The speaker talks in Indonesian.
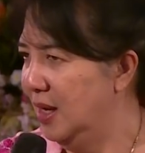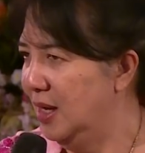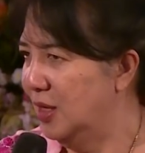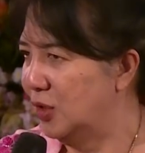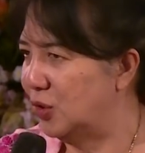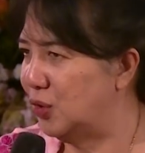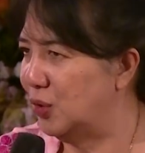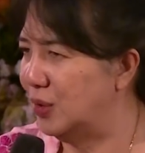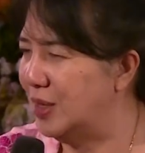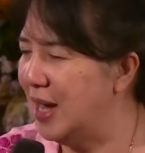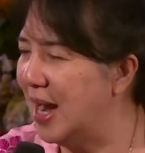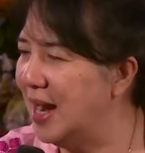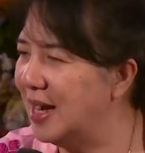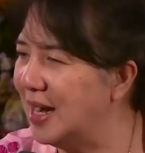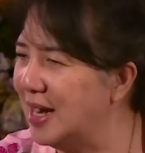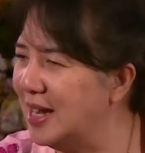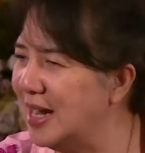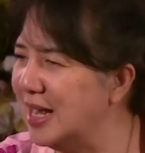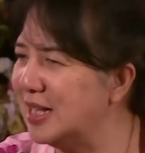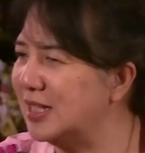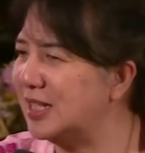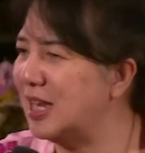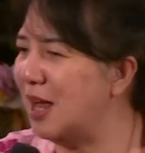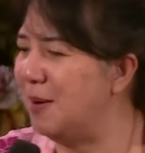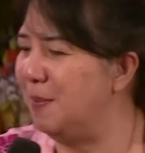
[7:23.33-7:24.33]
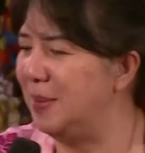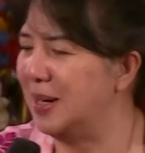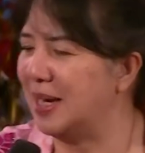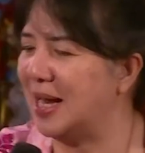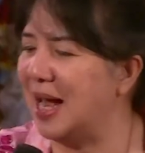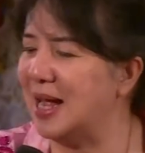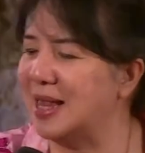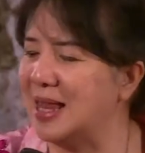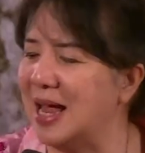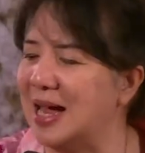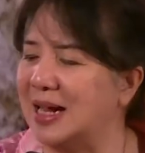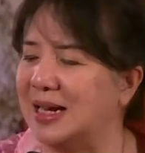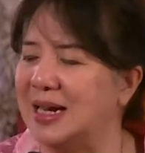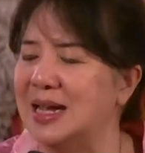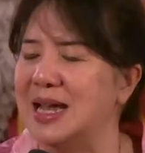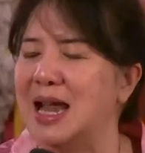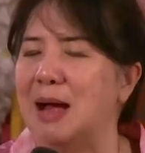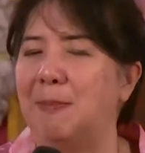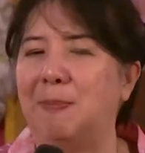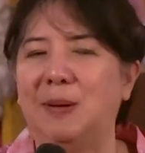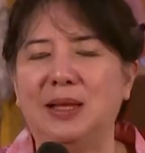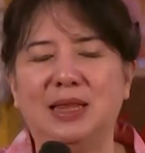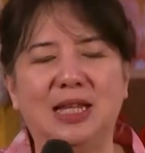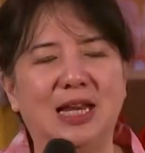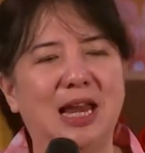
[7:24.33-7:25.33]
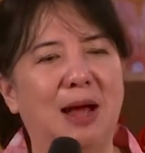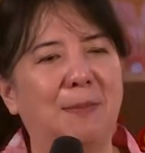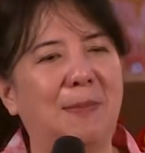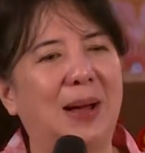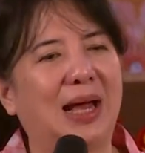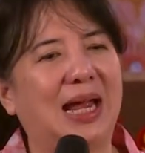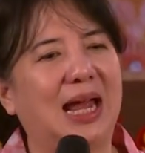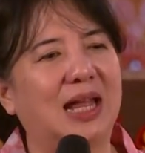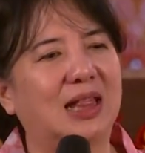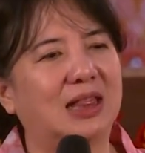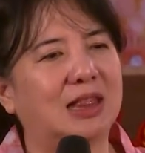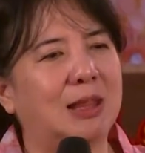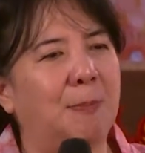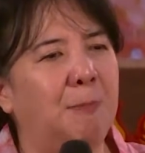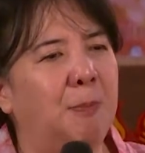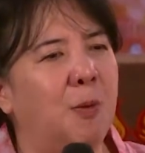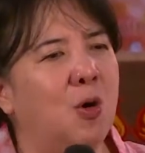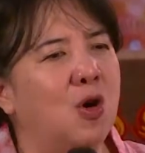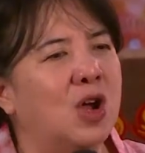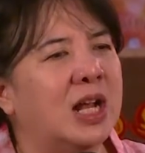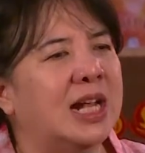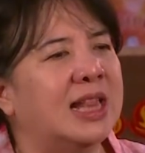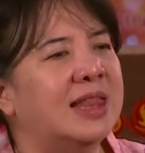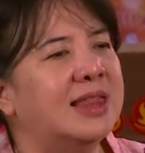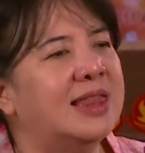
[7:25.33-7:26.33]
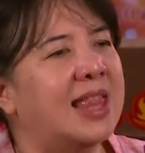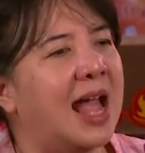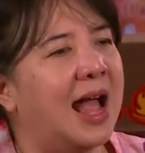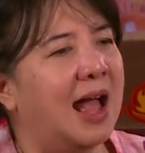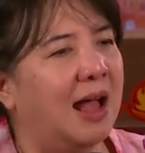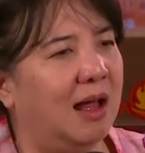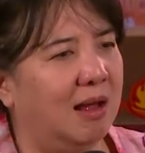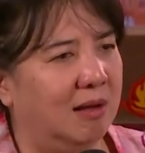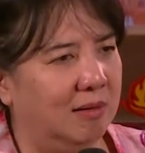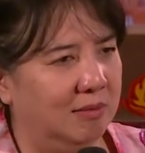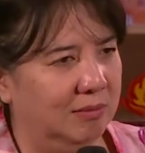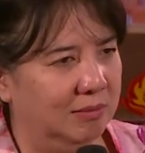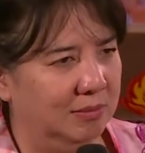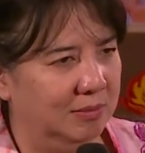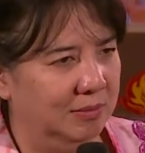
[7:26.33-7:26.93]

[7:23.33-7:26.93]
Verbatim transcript: Saudara dan saya berkata kenapa tidak pakai tepung kentang.